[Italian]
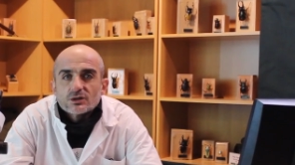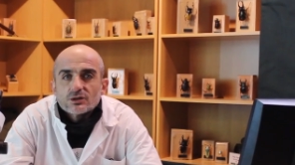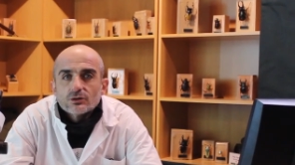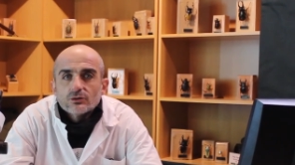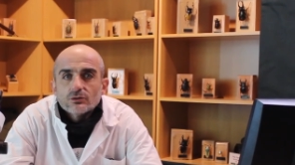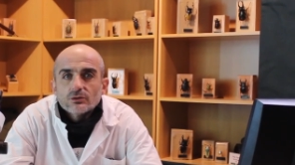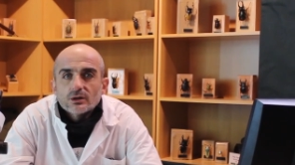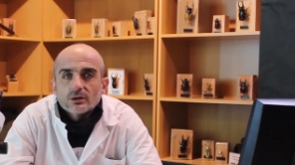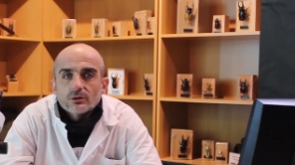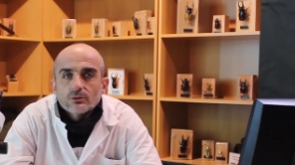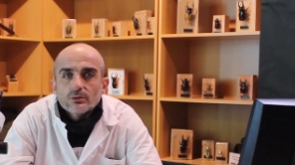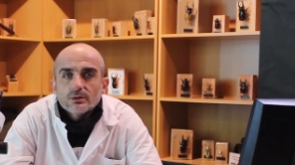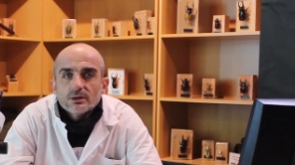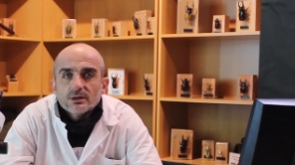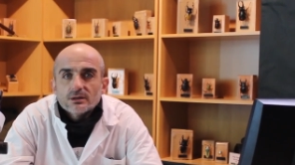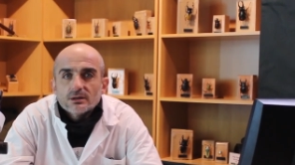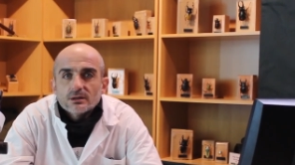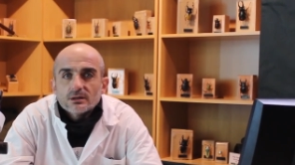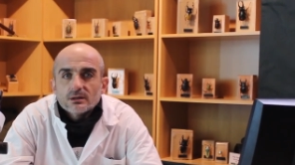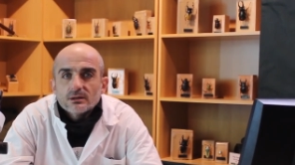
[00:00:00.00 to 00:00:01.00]
Si chiude qui
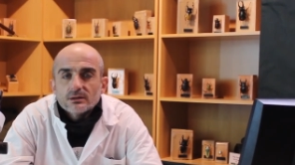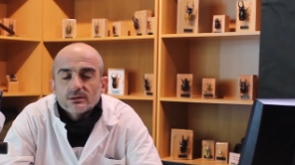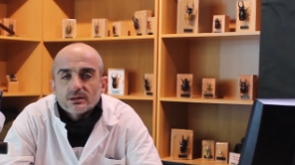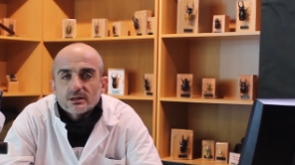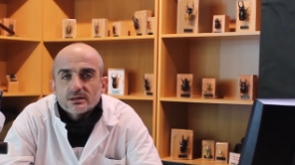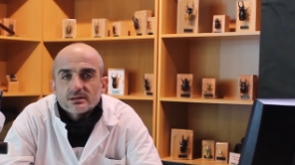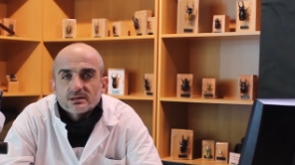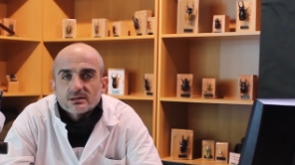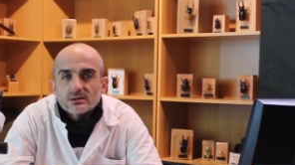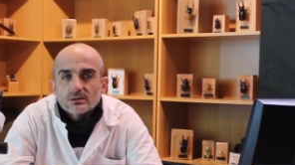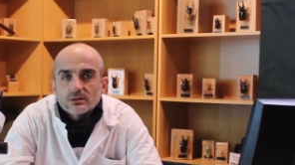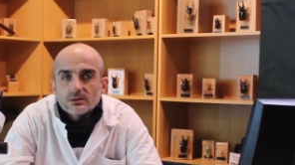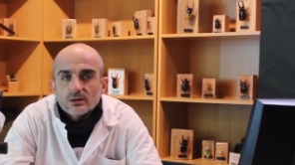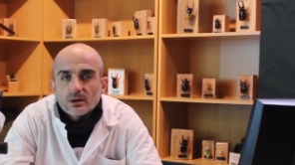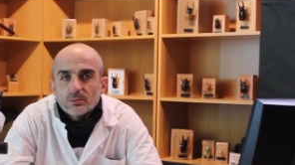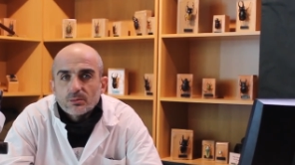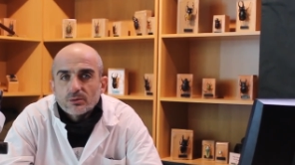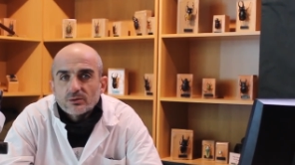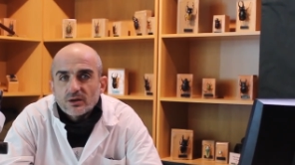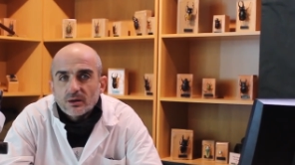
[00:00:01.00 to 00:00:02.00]
il terzo
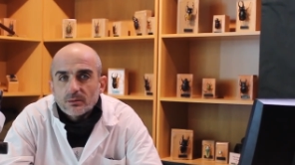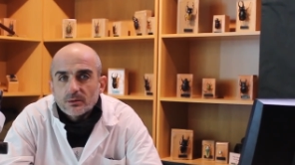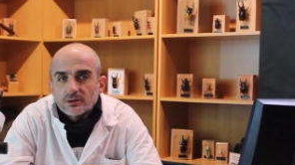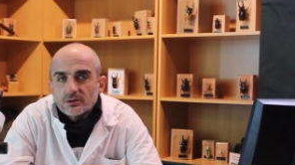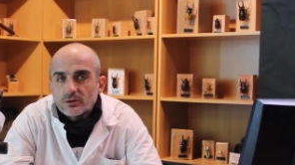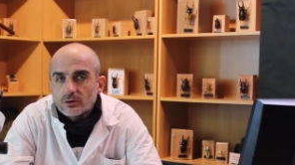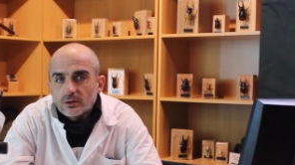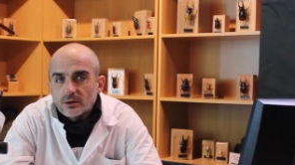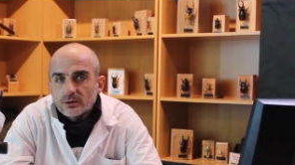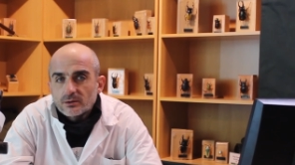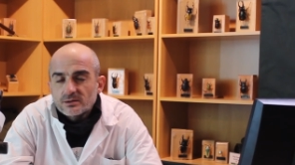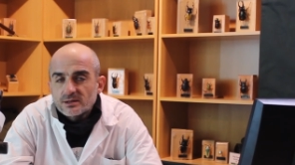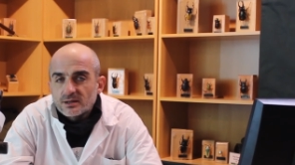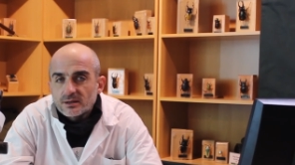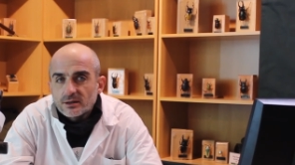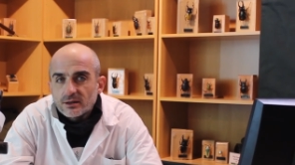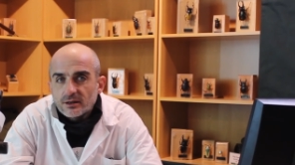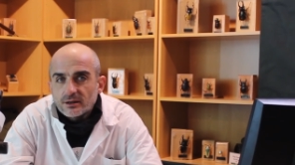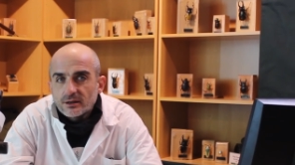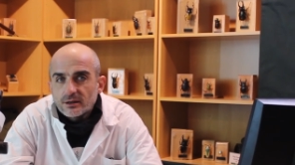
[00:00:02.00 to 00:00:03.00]
appuntamento con le nostre
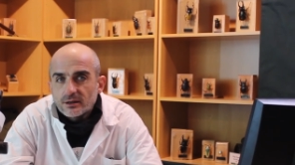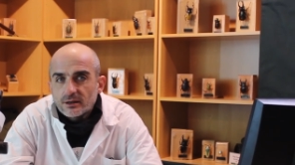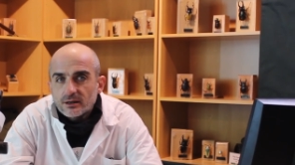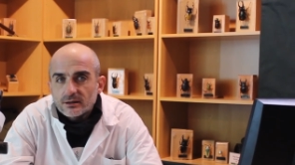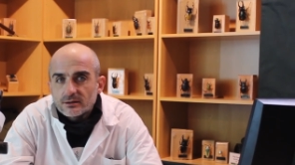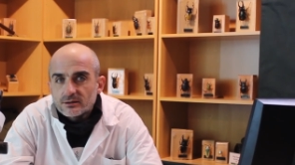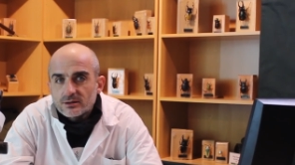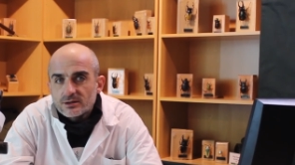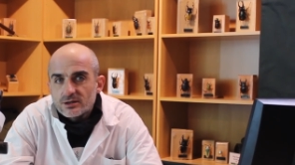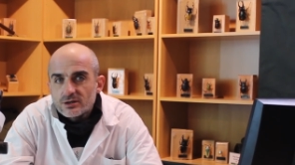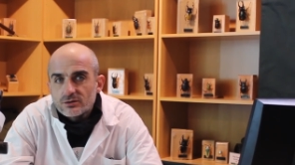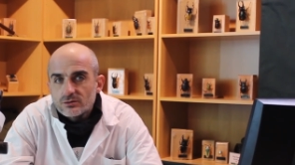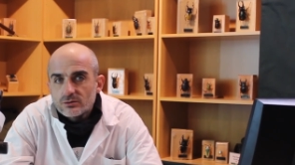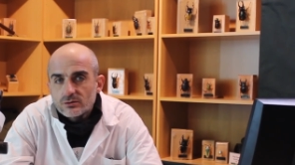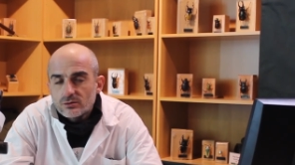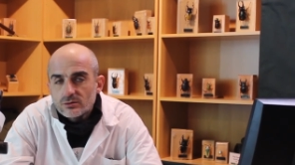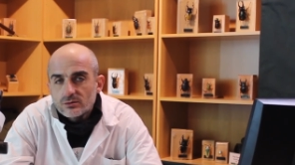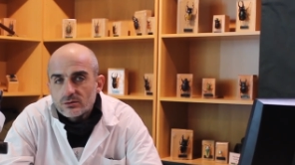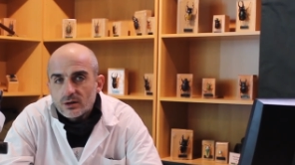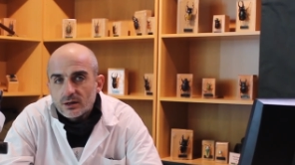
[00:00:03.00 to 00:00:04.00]
chiacchierate
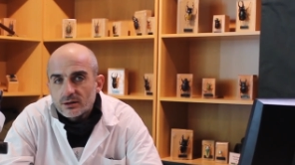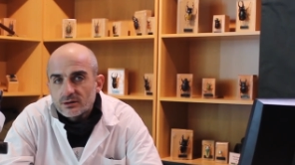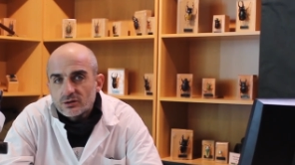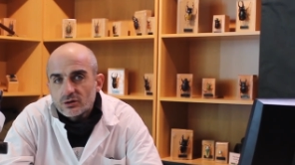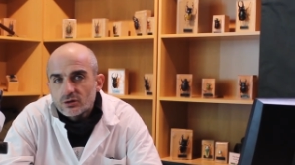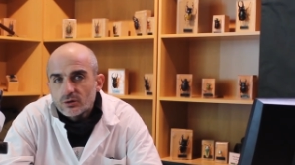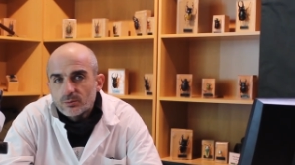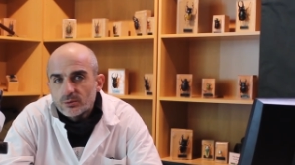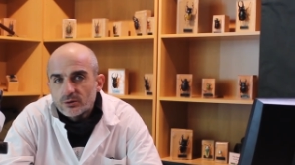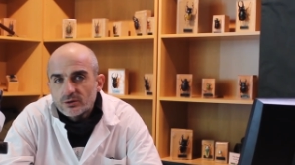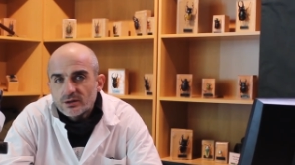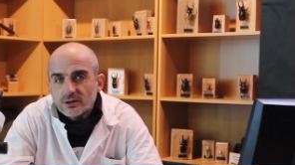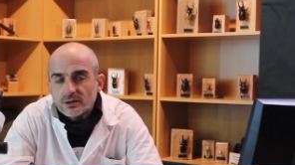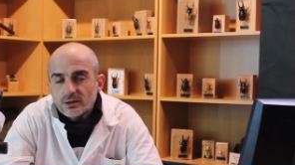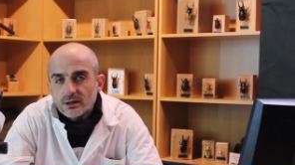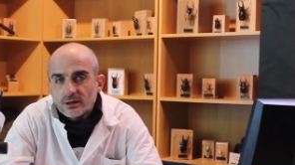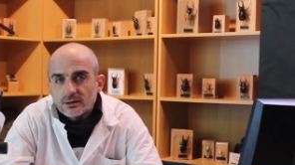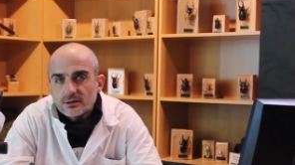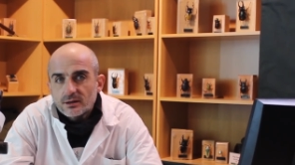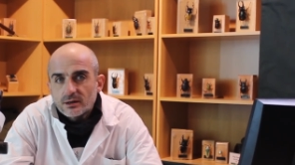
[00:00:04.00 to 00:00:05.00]
su artropodi
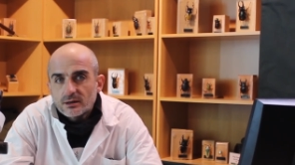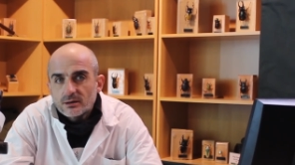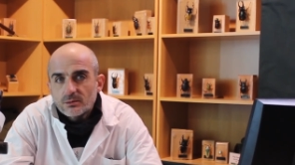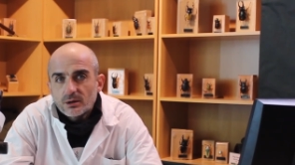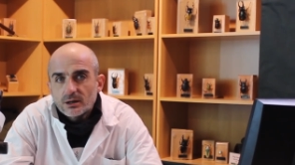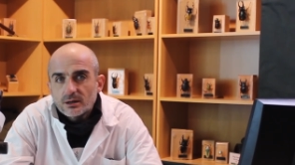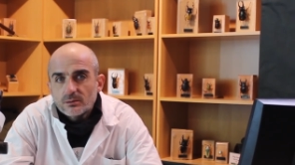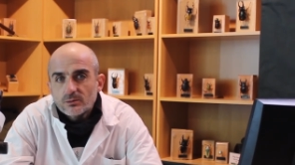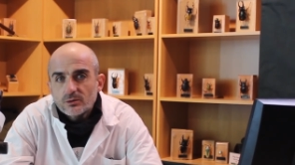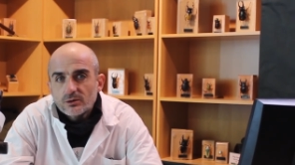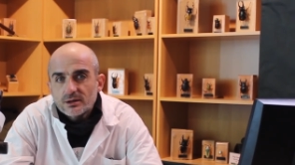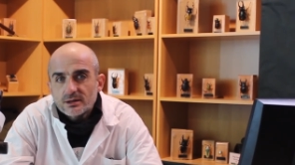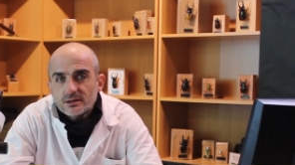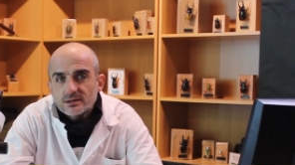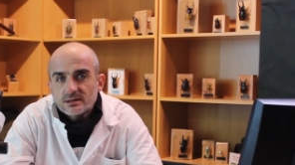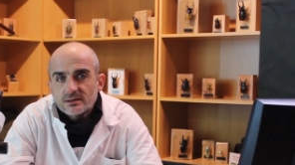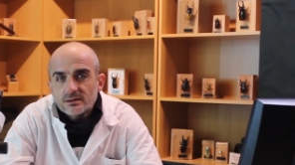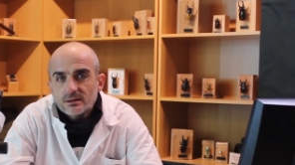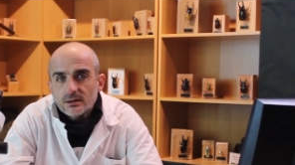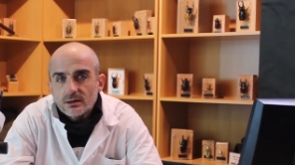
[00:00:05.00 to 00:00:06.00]
e altri animali
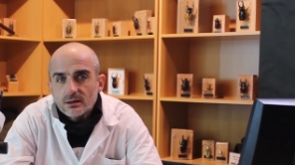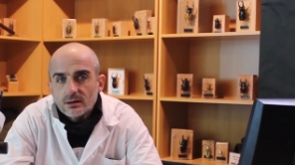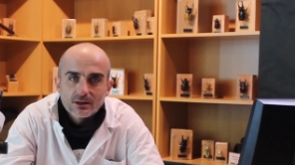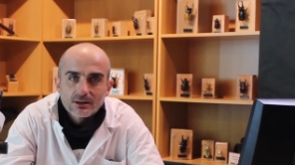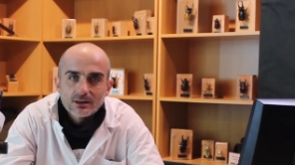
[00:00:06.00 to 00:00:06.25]
molesti.